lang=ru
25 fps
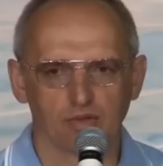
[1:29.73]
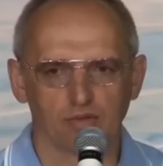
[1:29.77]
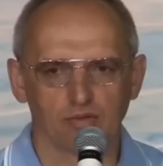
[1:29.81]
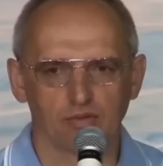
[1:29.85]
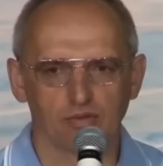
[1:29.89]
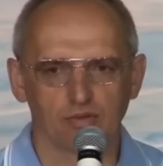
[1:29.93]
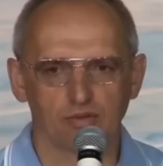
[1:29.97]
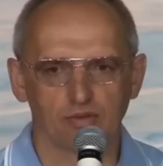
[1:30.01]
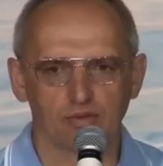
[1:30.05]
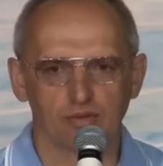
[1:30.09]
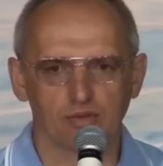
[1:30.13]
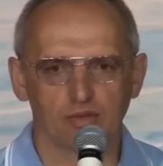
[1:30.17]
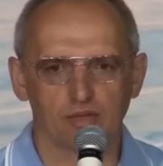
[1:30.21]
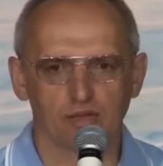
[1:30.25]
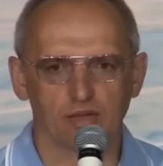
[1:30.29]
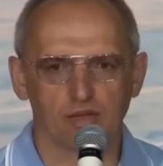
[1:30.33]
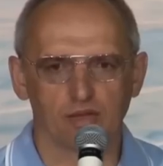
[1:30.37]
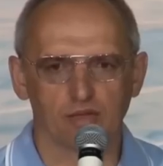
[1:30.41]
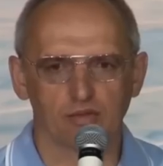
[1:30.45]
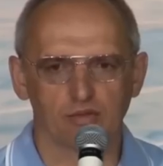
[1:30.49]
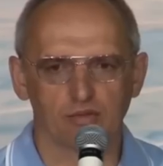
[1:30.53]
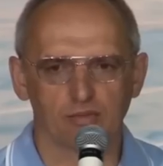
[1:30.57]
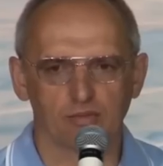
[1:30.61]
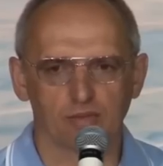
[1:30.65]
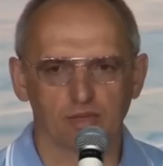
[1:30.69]
То есть
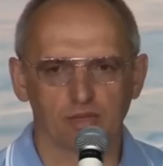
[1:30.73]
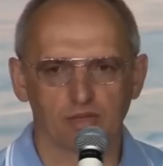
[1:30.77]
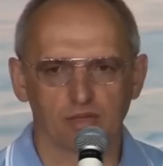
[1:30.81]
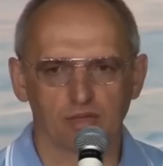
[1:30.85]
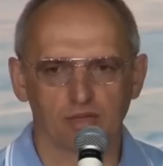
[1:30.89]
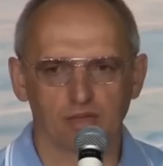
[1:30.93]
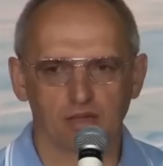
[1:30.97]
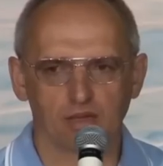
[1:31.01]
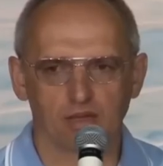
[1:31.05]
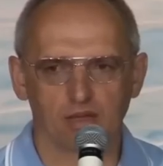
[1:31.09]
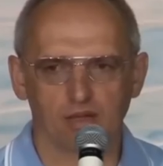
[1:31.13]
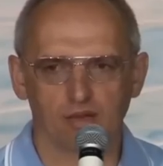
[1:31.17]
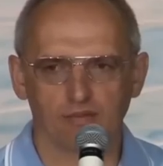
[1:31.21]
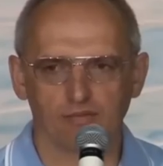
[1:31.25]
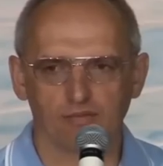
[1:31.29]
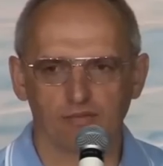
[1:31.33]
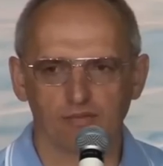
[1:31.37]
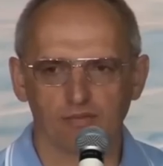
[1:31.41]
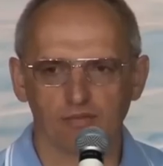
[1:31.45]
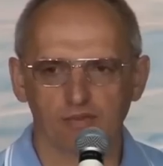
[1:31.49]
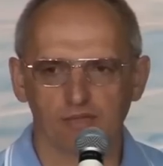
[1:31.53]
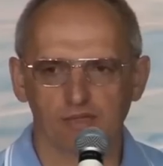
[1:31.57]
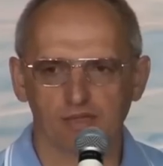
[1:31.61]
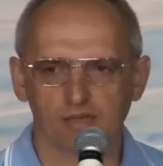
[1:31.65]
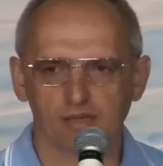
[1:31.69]
разум — это такая
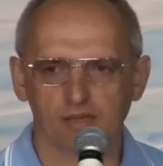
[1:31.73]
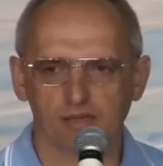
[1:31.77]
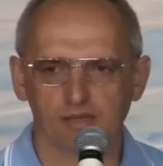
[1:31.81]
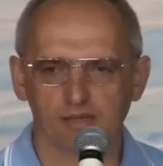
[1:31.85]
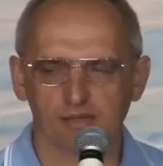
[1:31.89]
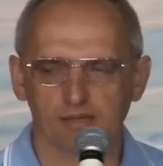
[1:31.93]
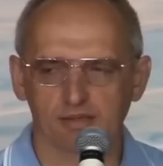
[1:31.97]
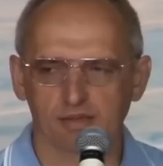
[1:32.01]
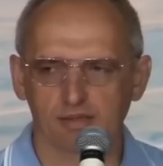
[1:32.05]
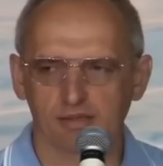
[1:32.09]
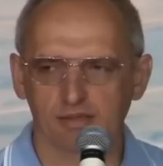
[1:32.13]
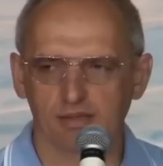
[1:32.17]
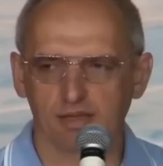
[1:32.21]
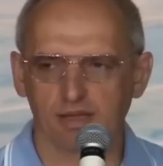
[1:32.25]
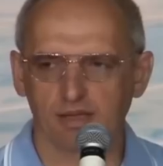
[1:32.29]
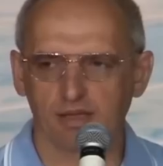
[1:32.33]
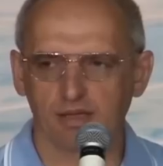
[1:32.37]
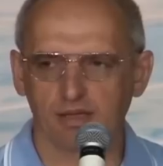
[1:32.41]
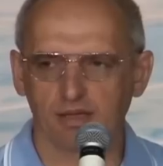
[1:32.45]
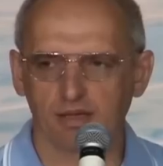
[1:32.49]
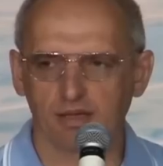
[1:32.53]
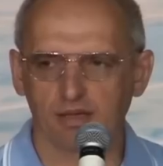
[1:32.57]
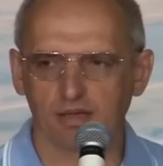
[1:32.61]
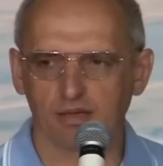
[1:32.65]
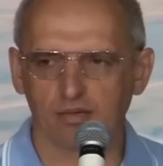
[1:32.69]
функция
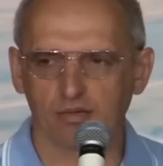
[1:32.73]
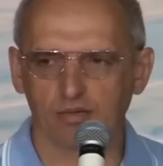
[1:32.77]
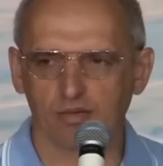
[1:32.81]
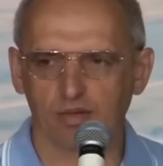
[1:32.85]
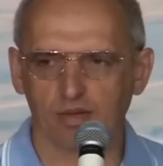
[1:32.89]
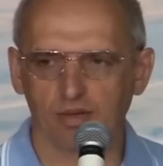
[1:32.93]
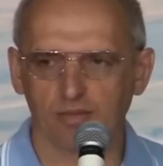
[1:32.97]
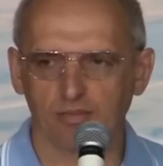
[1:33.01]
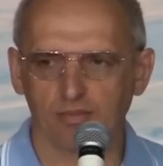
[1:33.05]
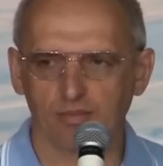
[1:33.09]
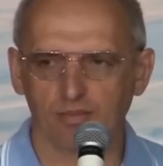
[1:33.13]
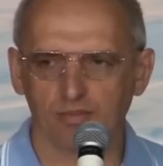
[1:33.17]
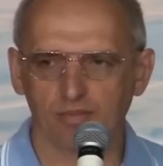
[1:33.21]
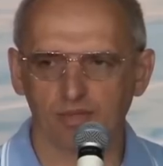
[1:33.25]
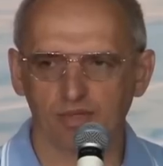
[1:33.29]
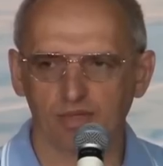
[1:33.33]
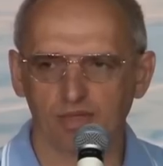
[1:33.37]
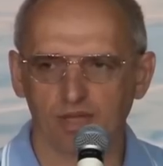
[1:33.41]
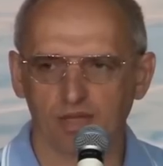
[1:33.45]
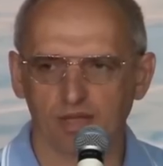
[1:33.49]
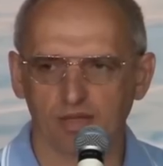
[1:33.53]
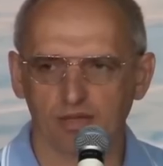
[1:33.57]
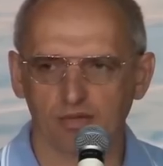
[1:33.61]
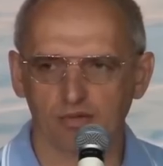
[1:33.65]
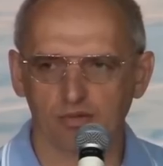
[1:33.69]
сознания, которая
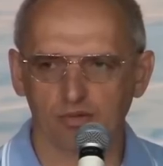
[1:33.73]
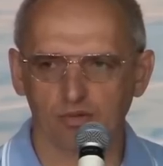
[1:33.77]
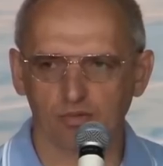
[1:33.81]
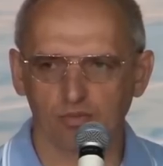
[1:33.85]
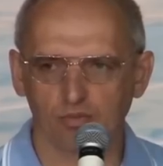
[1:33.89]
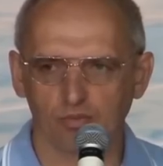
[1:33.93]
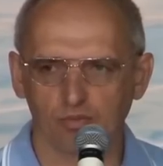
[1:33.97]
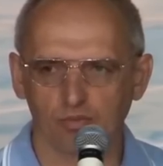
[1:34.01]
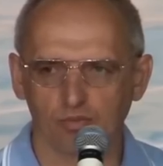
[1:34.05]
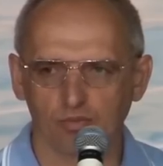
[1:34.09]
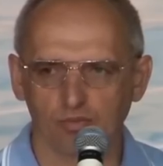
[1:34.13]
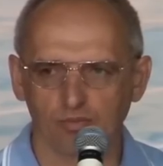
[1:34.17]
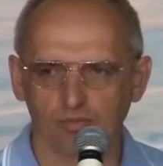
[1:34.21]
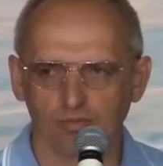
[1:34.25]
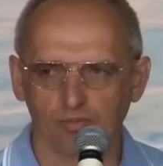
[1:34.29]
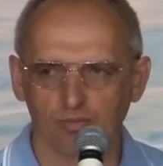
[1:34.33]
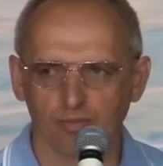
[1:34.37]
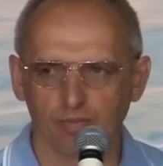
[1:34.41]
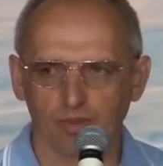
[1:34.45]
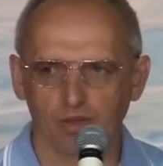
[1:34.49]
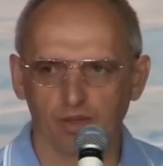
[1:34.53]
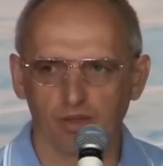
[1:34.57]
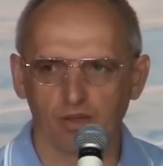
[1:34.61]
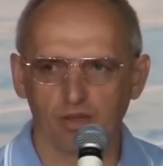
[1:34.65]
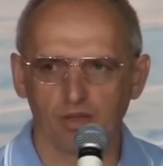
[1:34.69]
побеждает судьбу.
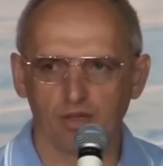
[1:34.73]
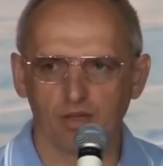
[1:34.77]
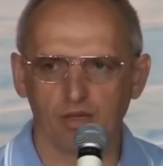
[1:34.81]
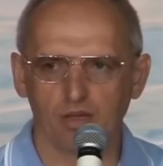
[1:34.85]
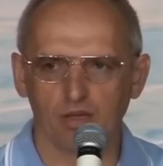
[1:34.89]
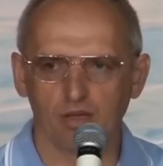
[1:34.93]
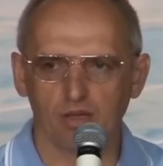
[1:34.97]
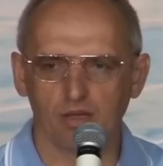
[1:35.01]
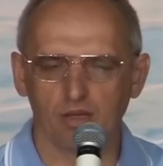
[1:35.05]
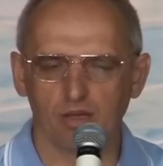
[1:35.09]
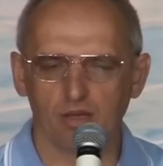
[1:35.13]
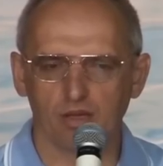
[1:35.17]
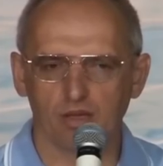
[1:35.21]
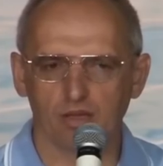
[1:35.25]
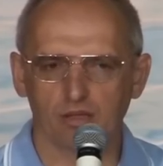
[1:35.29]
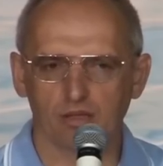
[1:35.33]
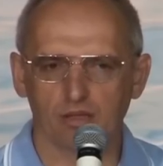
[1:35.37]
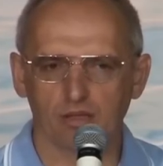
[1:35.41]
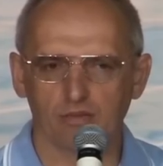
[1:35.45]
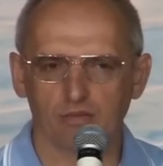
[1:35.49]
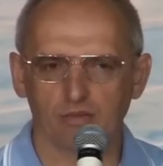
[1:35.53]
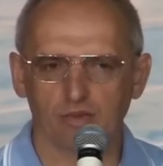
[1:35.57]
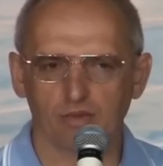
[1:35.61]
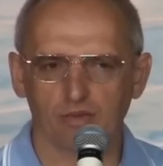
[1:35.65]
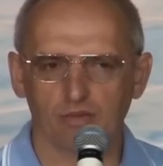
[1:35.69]
И
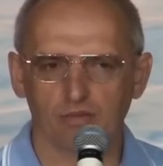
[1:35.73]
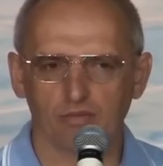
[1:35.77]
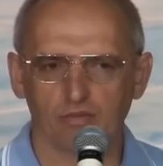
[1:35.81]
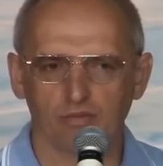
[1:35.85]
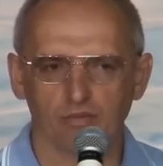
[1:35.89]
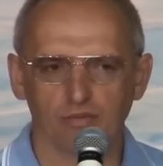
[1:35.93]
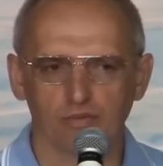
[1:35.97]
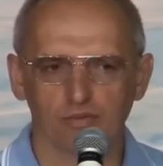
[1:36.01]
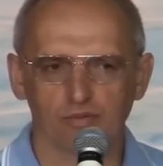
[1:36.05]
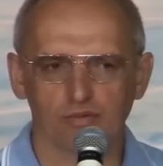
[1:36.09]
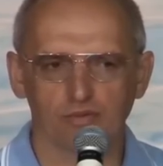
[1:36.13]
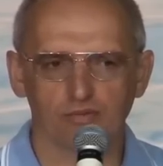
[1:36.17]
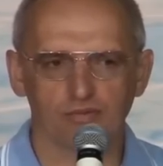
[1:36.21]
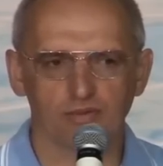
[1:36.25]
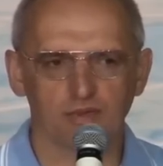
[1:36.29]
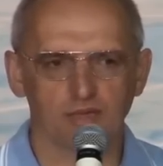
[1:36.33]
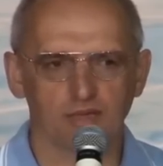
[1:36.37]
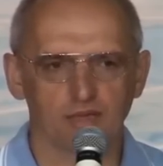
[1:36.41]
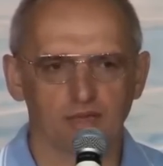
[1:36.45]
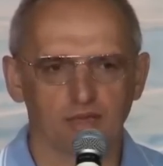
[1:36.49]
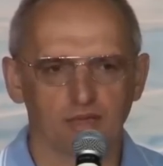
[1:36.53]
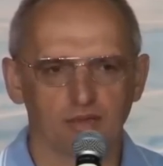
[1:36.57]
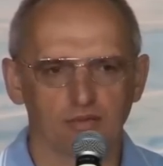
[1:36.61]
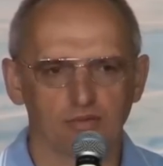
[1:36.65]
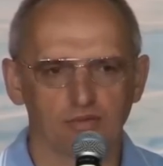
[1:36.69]
этот, эту функцию
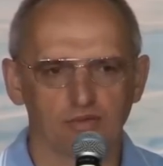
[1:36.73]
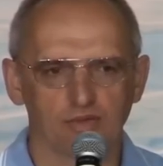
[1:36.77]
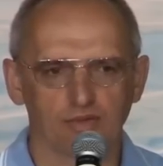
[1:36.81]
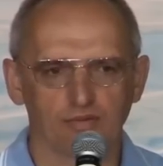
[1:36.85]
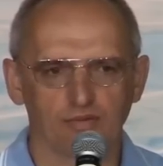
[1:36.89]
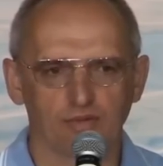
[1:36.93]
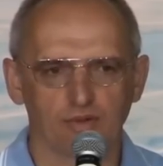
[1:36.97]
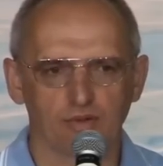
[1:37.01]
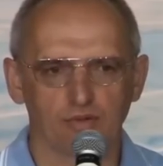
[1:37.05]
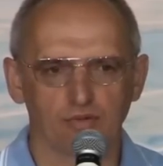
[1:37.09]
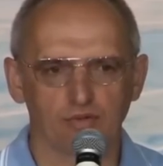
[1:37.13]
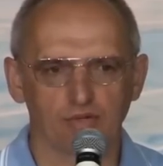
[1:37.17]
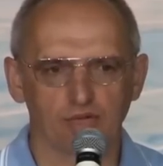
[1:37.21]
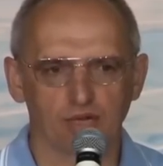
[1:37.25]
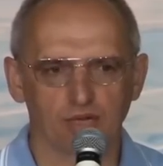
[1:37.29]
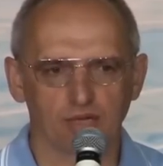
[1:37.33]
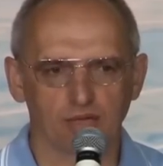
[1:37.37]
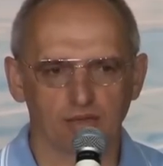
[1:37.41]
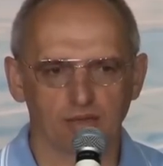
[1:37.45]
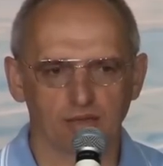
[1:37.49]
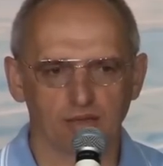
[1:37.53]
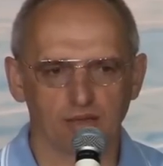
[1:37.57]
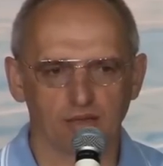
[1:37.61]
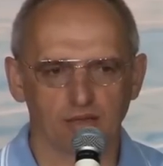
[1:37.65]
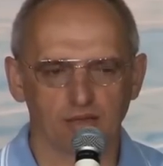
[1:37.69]
всегда нужно
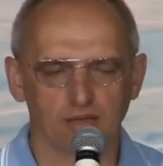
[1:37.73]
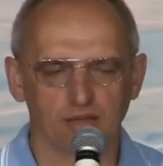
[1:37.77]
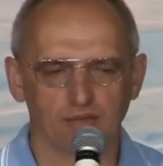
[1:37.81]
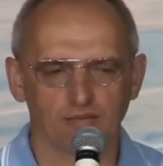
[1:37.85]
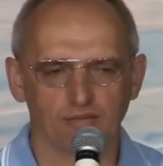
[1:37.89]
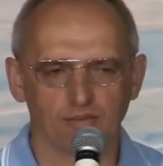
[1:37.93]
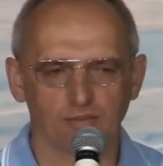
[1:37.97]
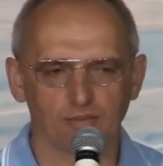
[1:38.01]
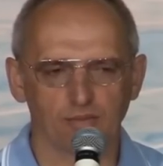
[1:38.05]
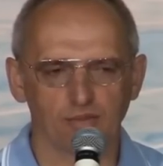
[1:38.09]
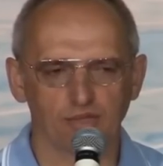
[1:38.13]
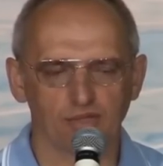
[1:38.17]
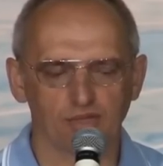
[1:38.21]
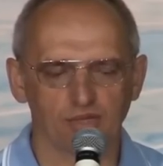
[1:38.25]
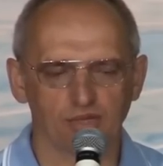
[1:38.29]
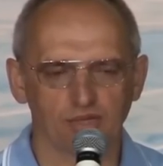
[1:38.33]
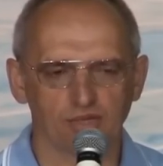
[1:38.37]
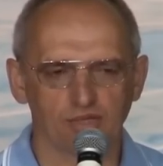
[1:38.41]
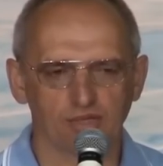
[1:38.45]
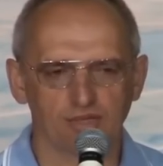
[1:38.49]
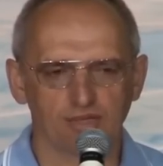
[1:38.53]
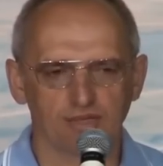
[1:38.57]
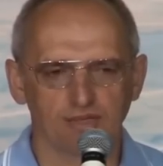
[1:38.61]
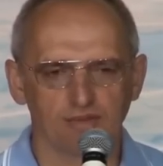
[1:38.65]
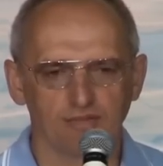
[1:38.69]
включать. Она в обычной
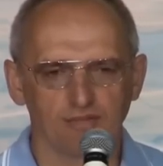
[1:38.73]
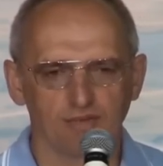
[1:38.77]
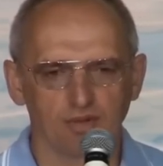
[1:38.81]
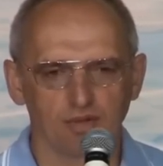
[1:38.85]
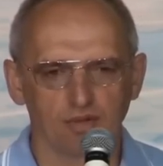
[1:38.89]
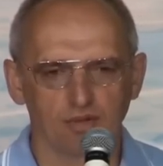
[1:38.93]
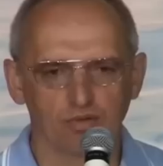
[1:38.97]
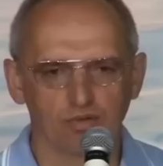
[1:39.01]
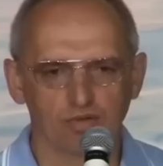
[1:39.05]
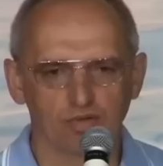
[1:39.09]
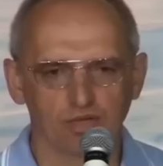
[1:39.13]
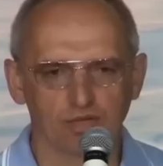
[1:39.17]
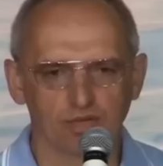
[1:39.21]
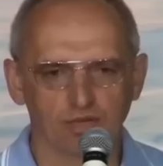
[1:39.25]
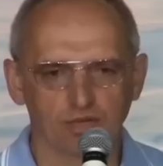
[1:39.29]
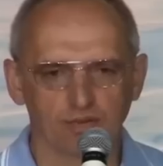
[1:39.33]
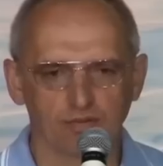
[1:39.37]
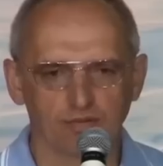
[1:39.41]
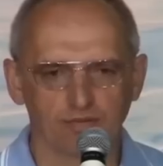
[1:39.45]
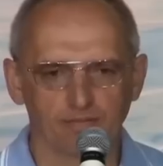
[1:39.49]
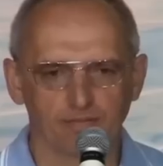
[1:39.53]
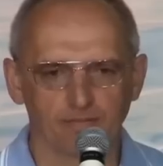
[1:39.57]
жизни выключена.